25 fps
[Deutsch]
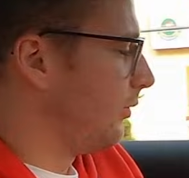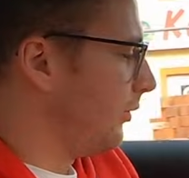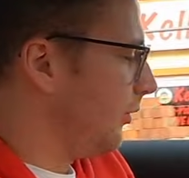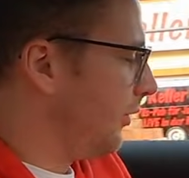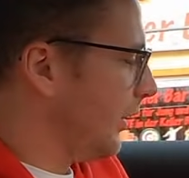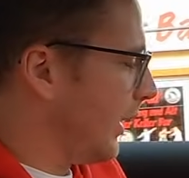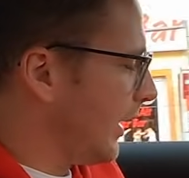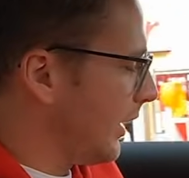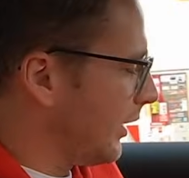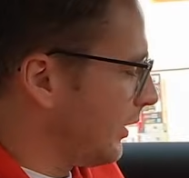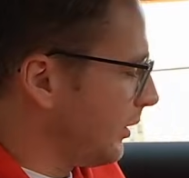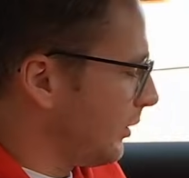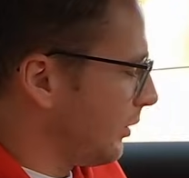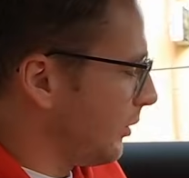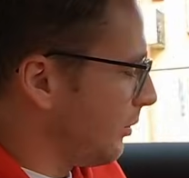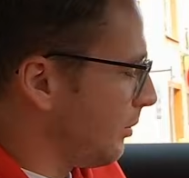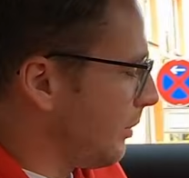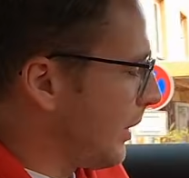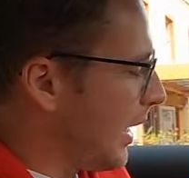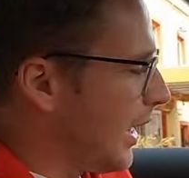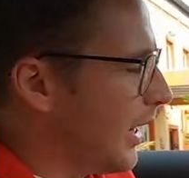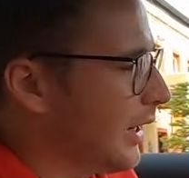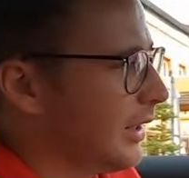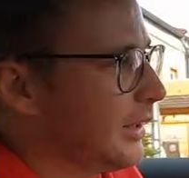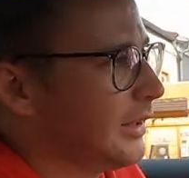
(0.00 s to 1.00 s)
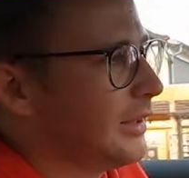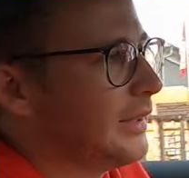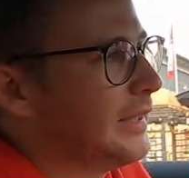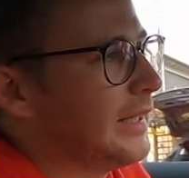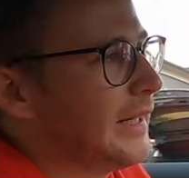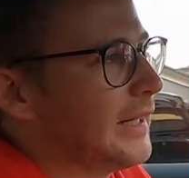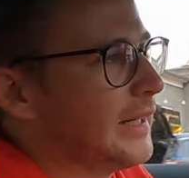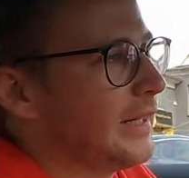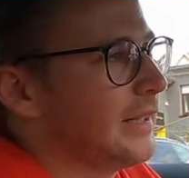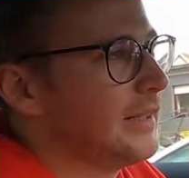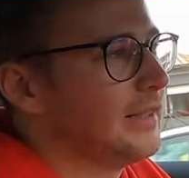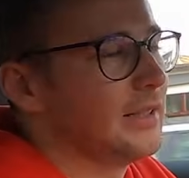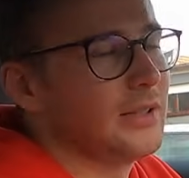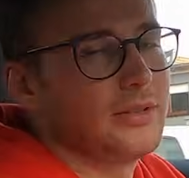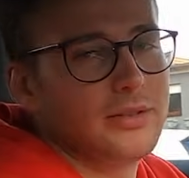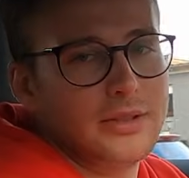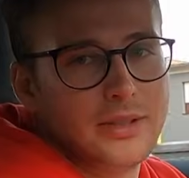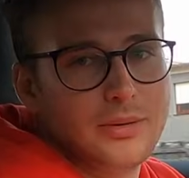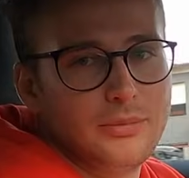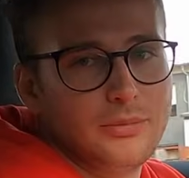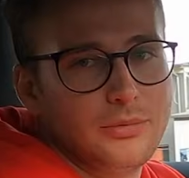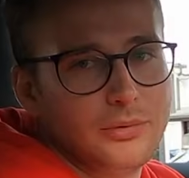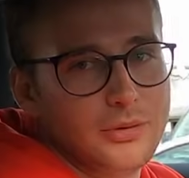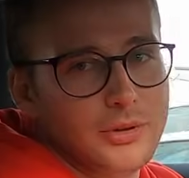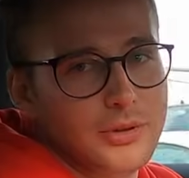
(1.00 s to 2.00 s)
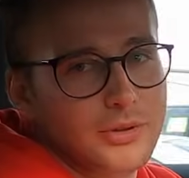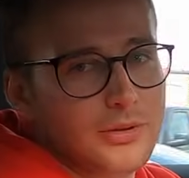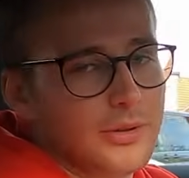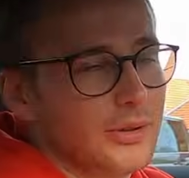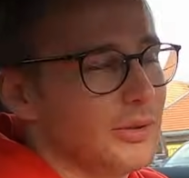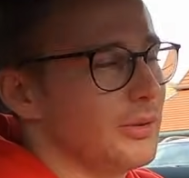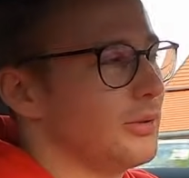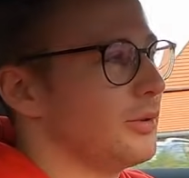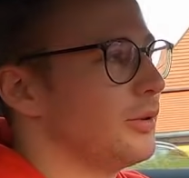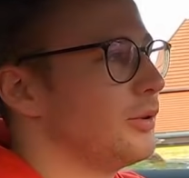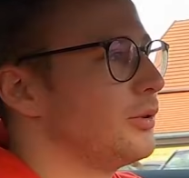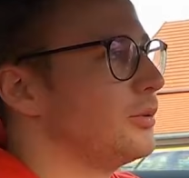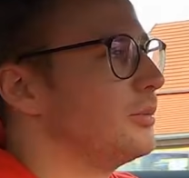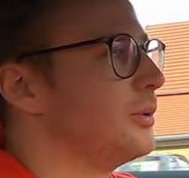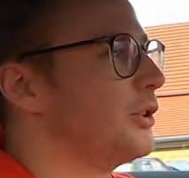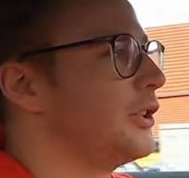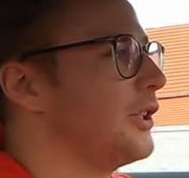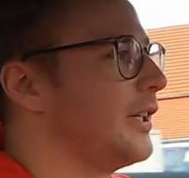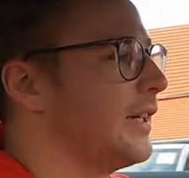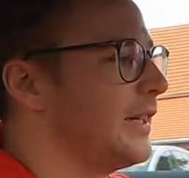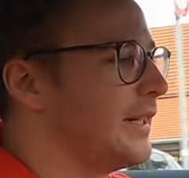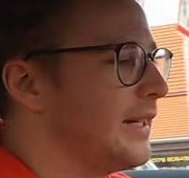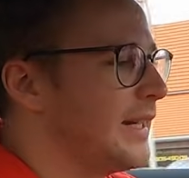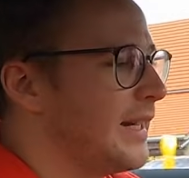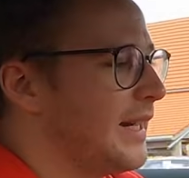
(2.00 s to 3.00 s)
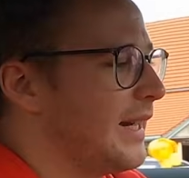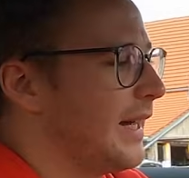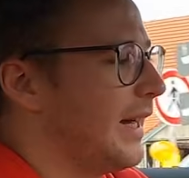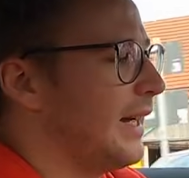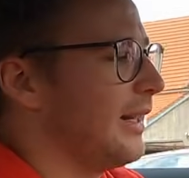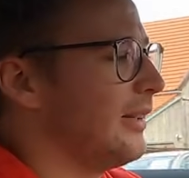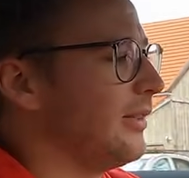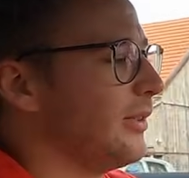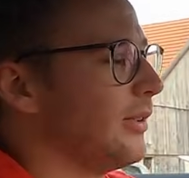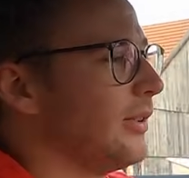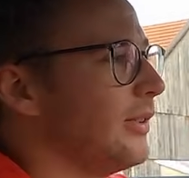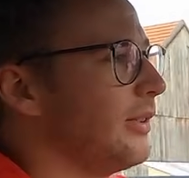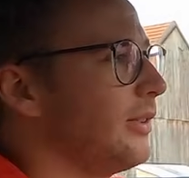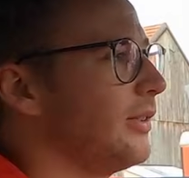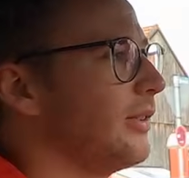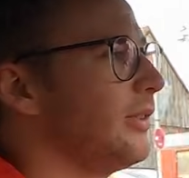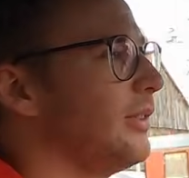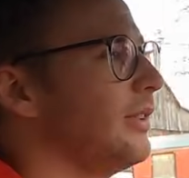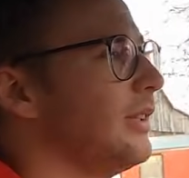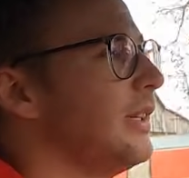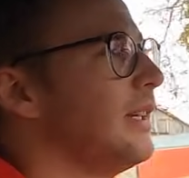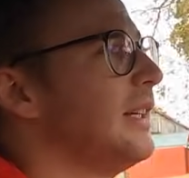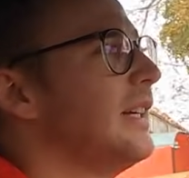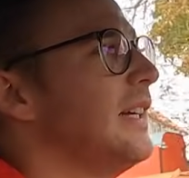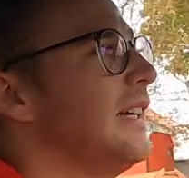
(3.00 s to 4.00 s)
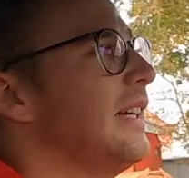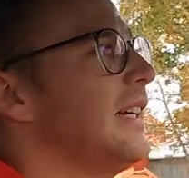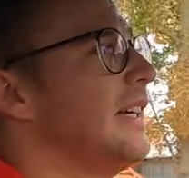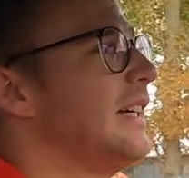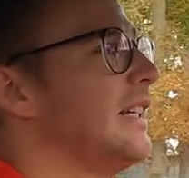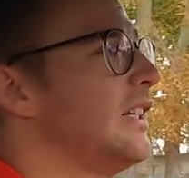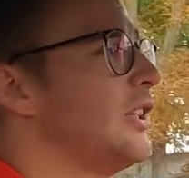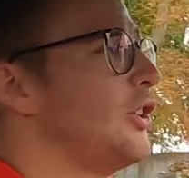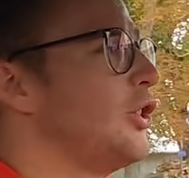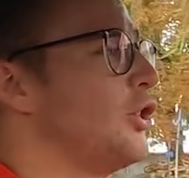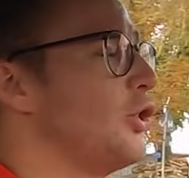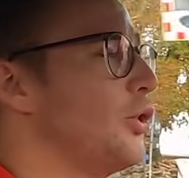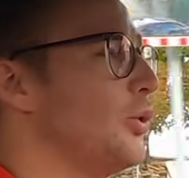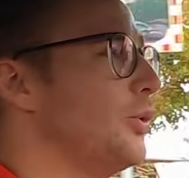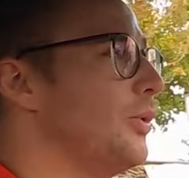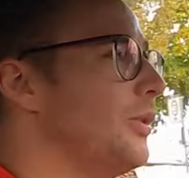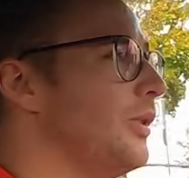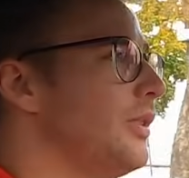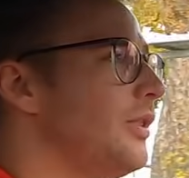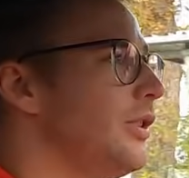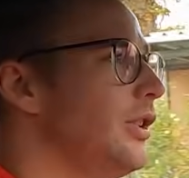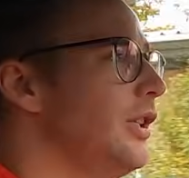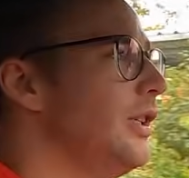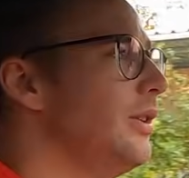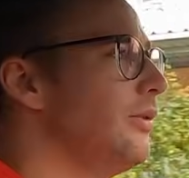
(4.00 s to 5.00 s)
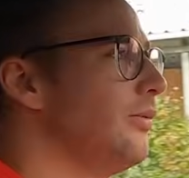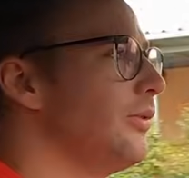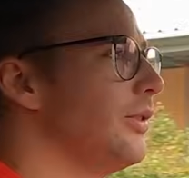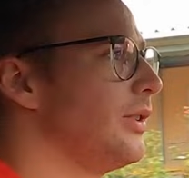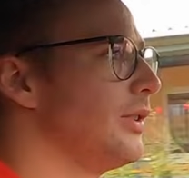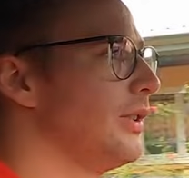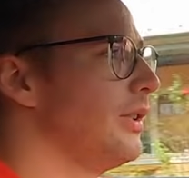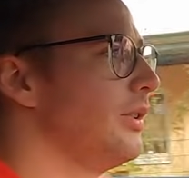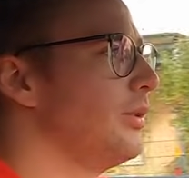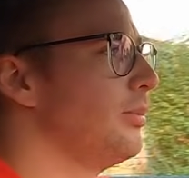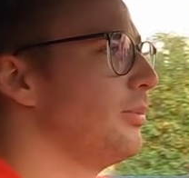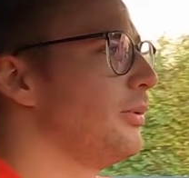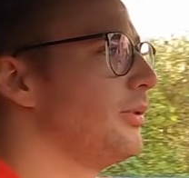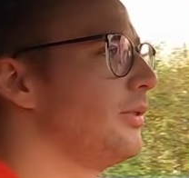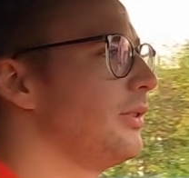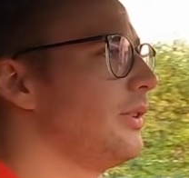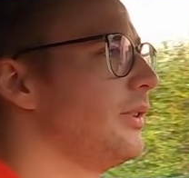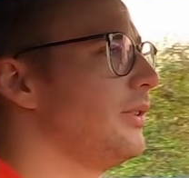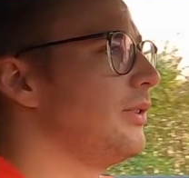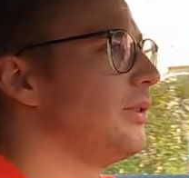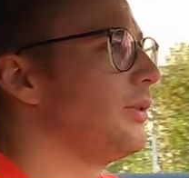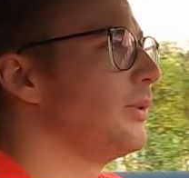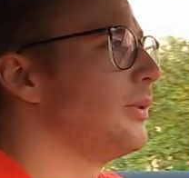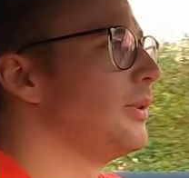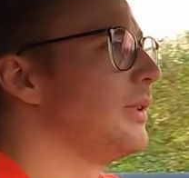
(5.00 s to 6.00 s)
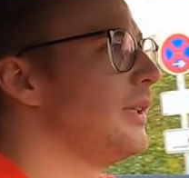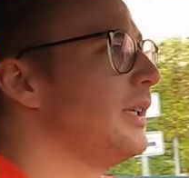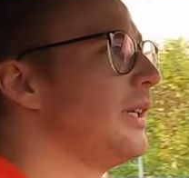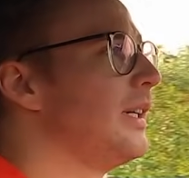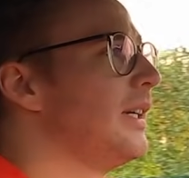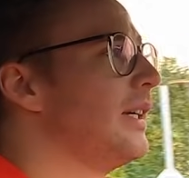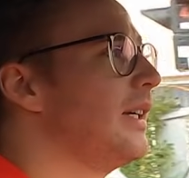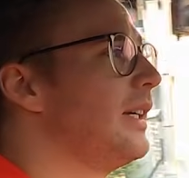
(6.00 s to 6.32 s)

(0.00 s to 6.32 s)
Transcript: wer das mag, der kann das eben für 200 Euro bestellen. Ansonsten schön tiefe Sitzposition.